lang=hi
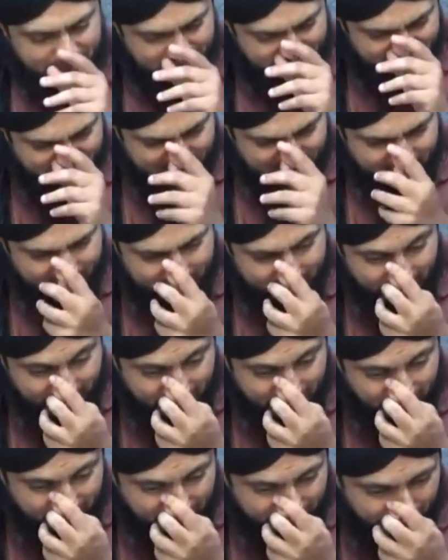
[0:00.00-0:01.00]
ठीक है
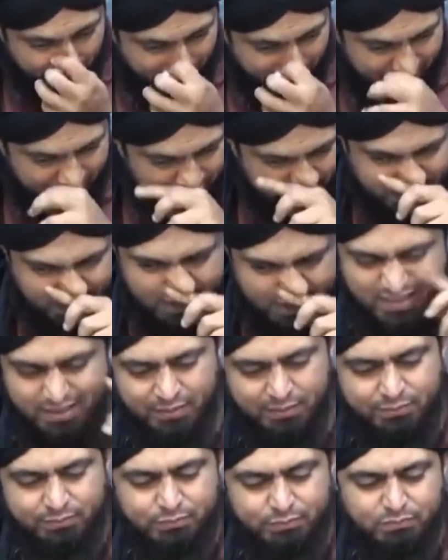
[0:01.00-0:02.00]
साढ़े को तो फिर पकिया है ना जी